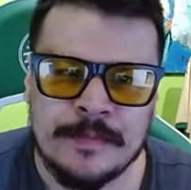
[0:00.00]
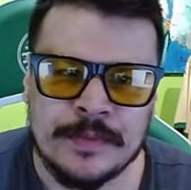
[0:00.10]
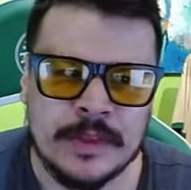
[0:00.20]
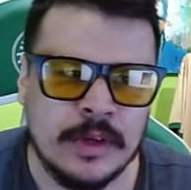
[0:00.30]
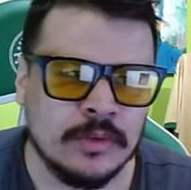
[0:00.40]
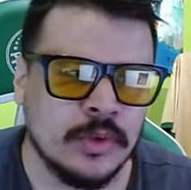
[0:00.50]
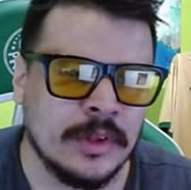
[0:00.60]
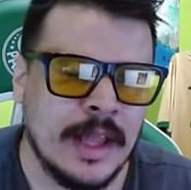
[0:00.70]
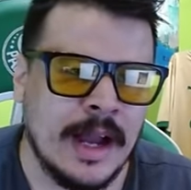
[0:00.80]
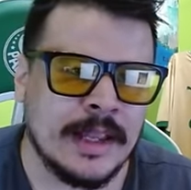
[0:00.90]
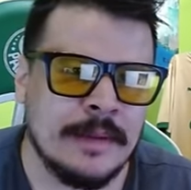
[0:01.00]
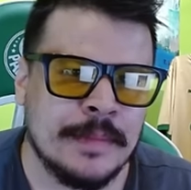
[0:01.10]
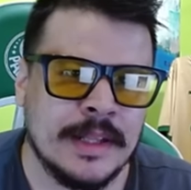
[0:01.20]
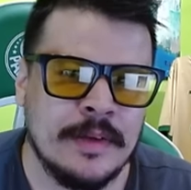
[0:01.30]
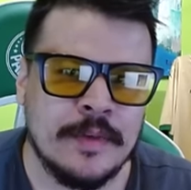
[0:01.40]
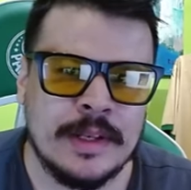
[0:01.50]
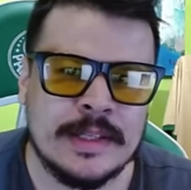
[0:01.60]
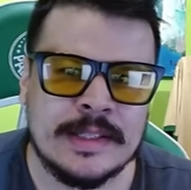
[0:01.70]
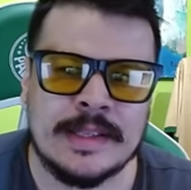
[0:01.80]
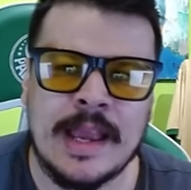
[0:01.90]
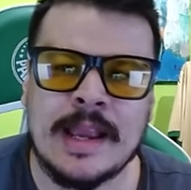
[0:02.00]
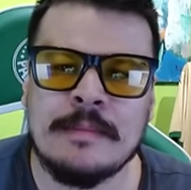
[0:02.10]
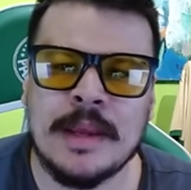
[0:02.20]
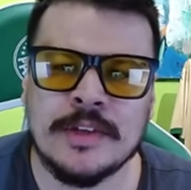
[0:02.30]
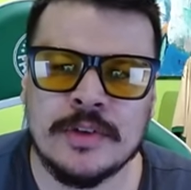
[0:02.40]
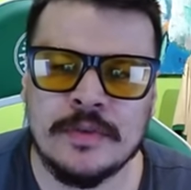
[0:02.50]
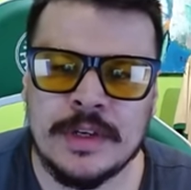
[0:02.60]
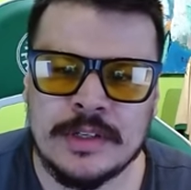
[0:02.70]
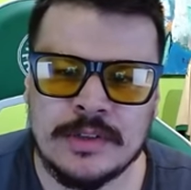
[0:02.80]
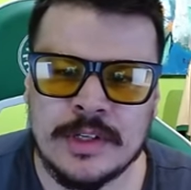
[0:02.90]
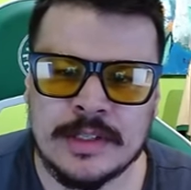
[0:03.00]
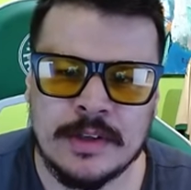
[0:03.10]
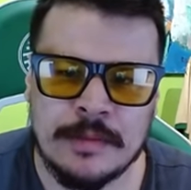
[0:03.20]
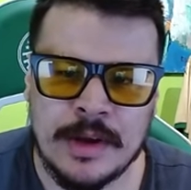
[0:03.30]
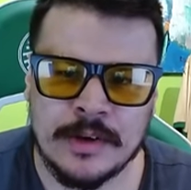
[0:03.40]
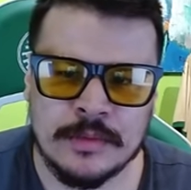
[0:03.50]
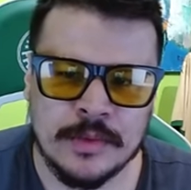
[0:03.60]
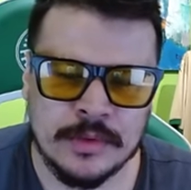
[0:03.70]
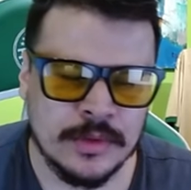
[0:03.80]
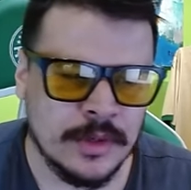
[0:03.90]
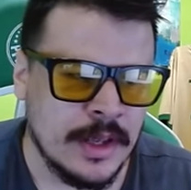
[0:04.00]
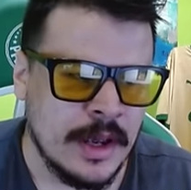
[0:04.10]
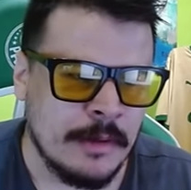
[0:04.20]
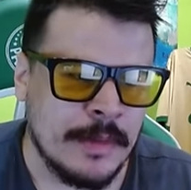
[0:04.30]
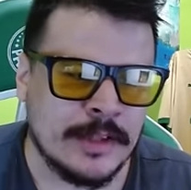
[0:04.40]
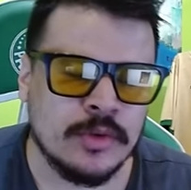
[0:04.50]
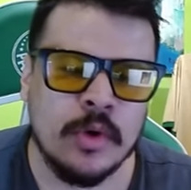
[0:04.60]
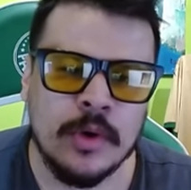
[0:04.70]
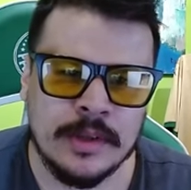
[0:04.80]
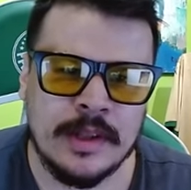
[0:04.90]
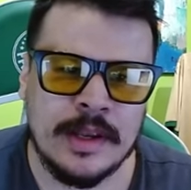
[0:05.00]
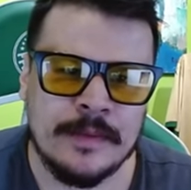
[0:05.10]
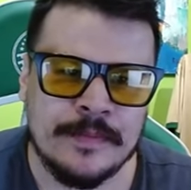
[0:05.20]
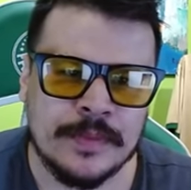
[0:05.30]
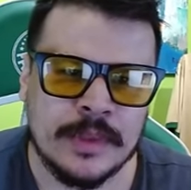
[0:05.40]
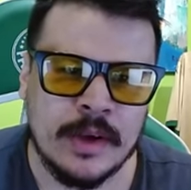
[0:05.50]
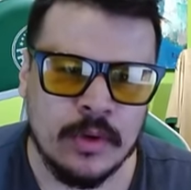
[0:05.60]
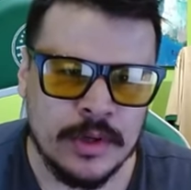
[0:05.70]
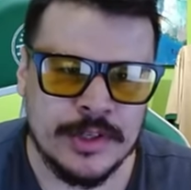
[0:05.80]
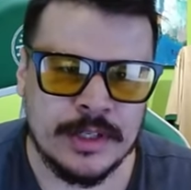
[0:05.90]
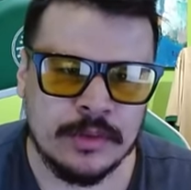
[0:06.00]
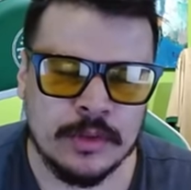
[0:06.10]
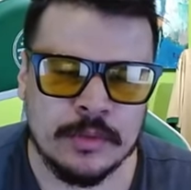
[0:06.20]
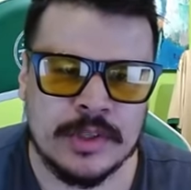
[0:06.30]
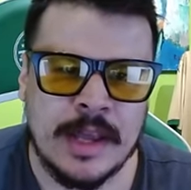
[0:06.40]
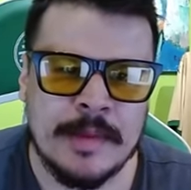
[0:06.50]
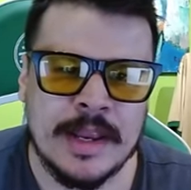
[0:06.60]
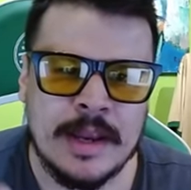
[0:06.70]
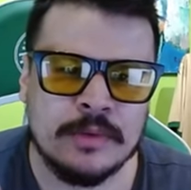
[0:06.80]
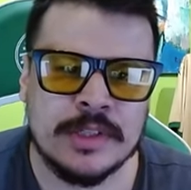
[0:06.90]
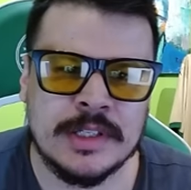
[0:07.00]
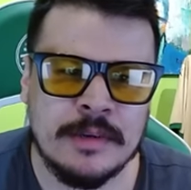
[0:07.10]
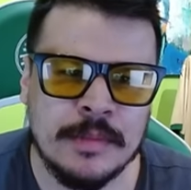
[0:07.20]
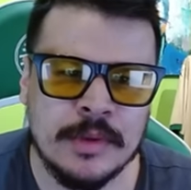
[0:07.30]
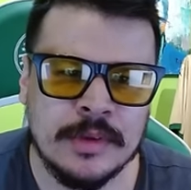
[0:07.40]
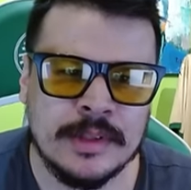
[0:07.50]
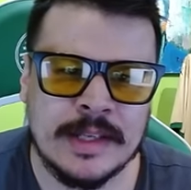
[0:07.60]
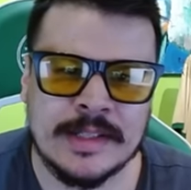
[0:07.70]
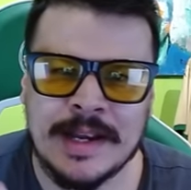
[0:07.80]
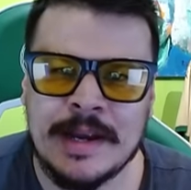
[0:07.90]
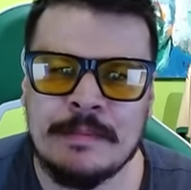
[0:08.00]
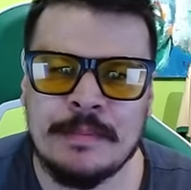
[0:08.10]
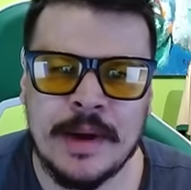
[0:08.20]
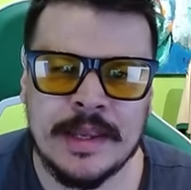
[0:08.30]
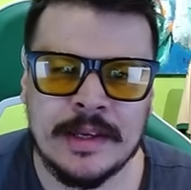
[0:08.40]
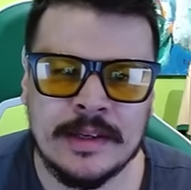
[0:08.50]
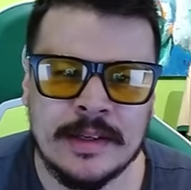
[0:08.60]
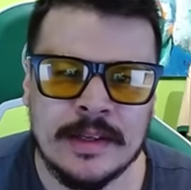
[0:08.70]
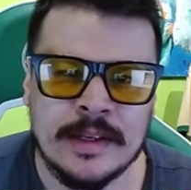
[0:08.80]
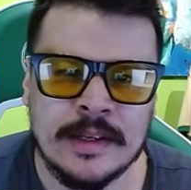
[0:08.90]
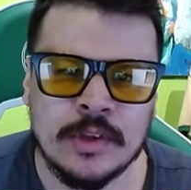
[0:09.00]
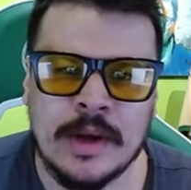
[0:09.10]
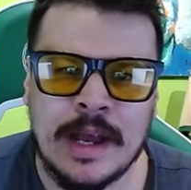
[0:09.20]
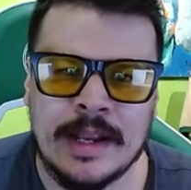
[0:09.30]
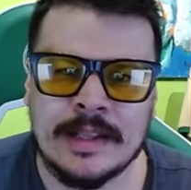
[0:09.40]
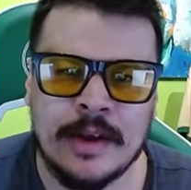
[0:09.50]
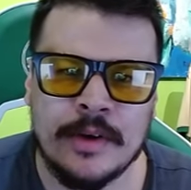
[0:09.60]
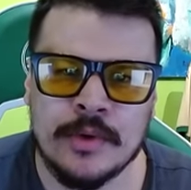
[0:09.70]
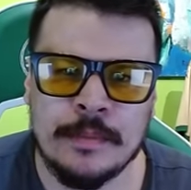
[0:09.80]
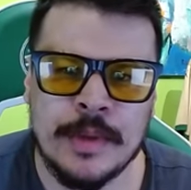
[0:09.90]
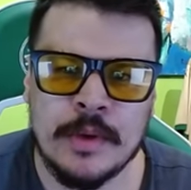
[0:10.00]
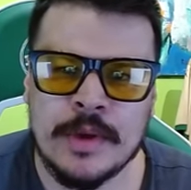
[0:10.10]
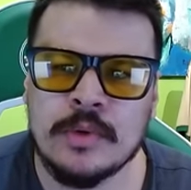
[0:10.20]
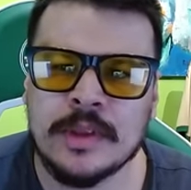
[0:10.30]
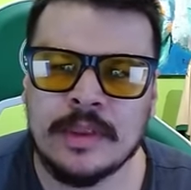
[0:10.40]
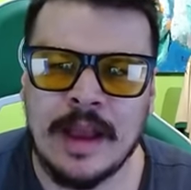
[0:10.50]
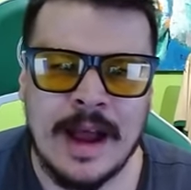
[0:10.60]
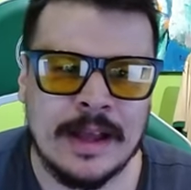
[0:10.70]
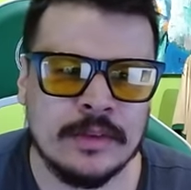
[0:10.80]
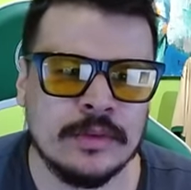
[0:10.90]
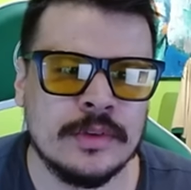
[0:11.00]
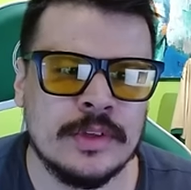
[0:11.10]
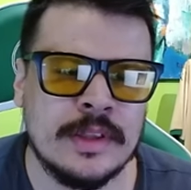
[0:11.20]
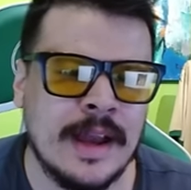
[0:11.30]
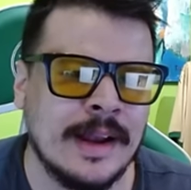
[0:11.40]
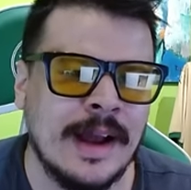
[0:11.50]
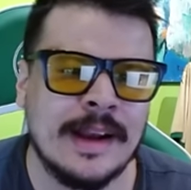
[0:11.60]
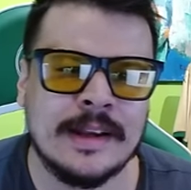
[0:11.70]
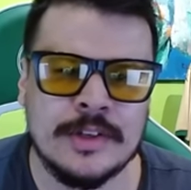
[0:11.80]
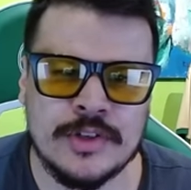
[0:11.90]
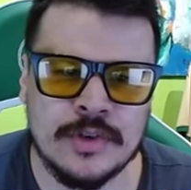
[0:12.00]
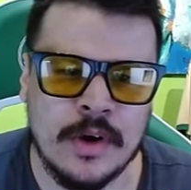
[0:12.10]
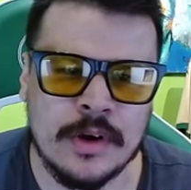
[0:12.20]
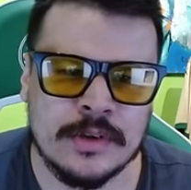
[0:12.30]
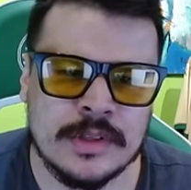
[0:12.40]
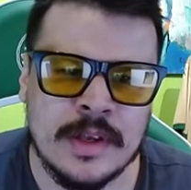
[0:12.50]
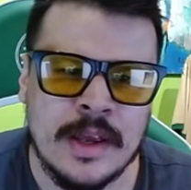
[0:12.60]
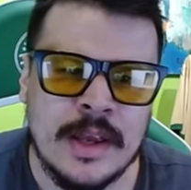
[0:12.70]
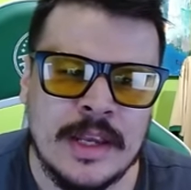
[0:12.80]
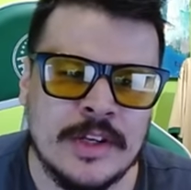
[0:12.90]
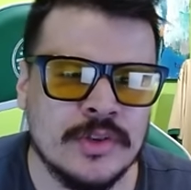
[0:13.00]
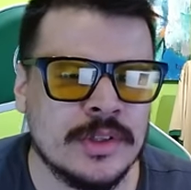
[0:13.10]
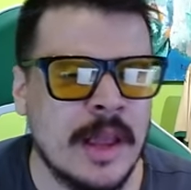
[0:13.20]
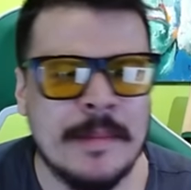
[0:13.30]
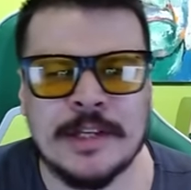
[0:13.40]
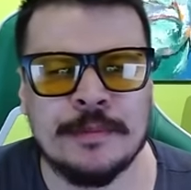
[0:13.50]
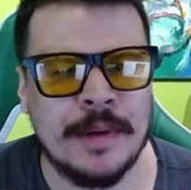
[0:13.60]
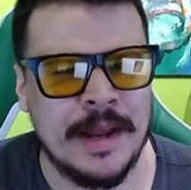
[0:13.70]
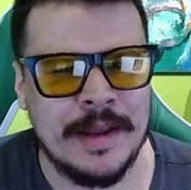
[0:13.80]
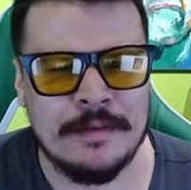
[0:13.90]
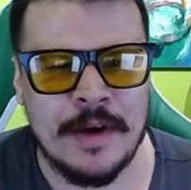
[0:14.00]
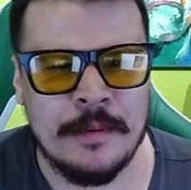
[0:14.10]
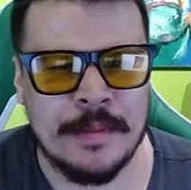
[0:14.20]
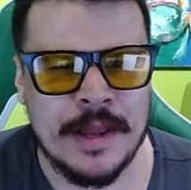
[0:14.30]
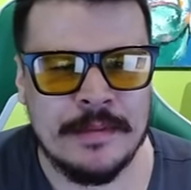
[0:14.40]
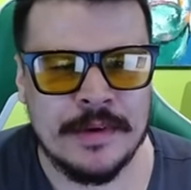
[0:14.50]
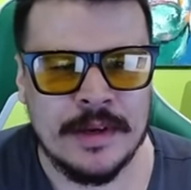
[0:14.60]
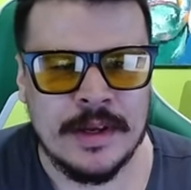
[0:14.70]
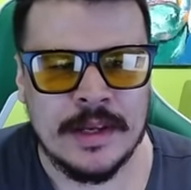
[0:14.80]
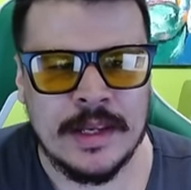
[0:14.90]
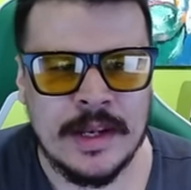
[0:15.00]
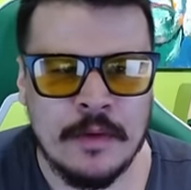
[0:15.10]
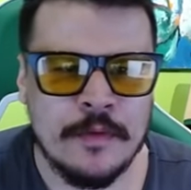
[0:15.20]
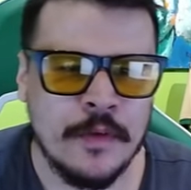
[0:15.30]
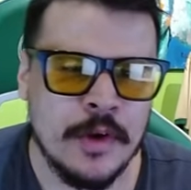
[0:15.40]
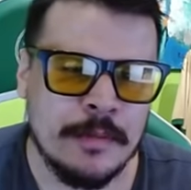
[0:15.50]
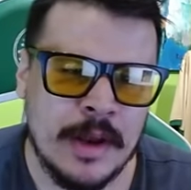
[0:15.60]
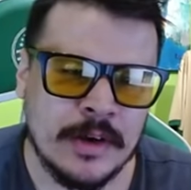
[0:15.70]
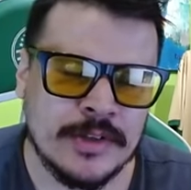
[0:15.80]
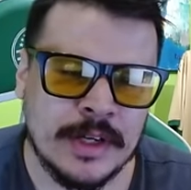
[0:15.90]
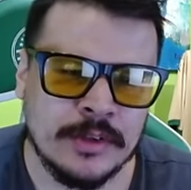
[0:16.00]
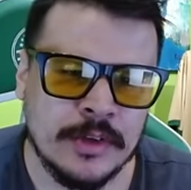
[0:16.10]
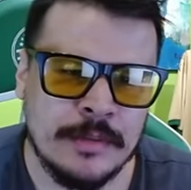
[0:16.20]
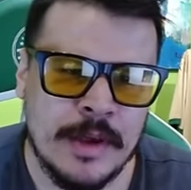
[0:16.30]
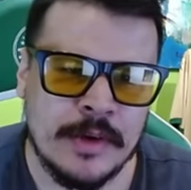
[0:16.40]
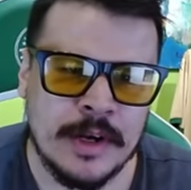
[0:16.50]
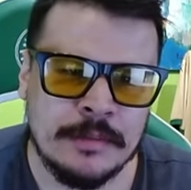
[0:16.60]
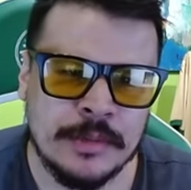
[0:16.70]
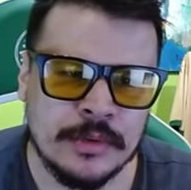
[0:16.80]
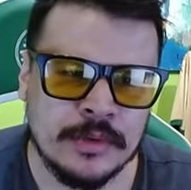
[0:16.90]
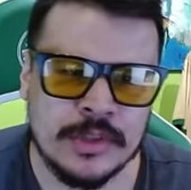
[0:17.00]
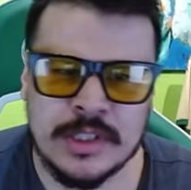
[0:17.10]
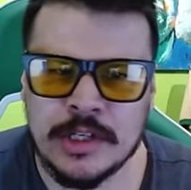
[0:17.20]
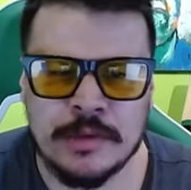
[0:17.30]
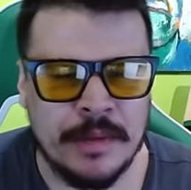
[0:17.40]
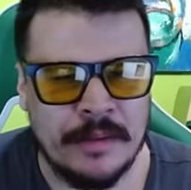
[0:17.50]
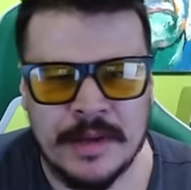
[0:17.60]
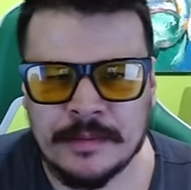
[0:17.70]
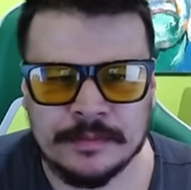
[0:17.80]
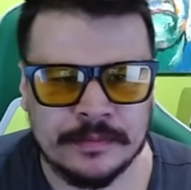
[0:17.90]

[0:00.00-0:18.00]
não tô aqui para defender cegamente que o Vinícius tinha que ser o melhor do mundo, mas o Rodri, hoje, todo mundo sabe que ele é um símbolo dessa campanha do calendário europeu encurtado, da carga de jogos e justamente para ele vai o prêmio, que não foi o melhor jogador do meio-campo do City para mim,